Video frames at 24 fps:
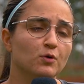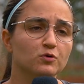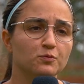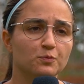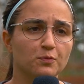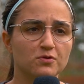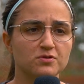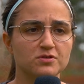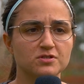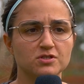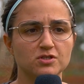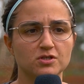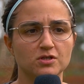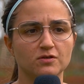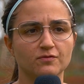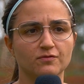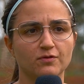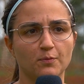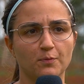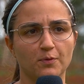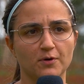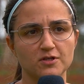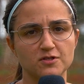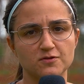ponto
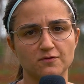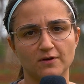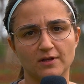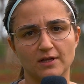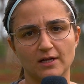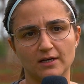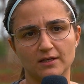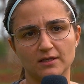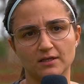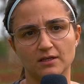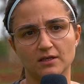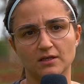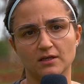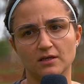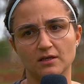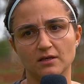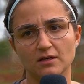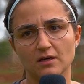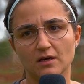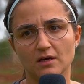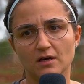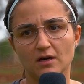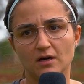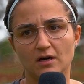positivo, eu posso falar que